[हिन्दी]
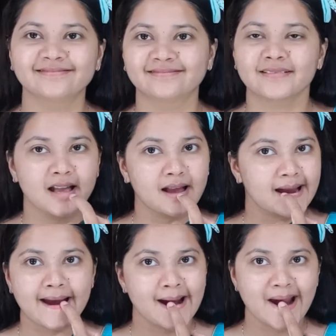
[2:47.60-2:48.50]
सा अपना
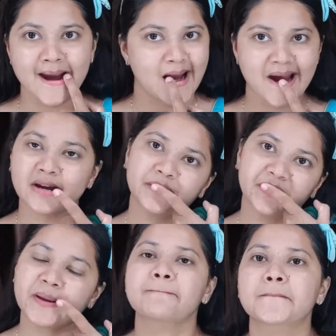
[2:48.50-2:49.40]
काम करे
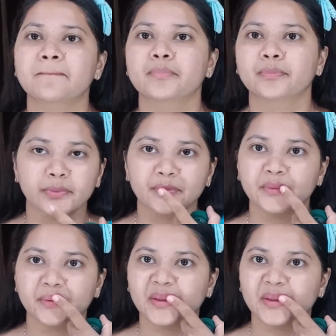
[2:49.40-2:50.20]
और उसके बाद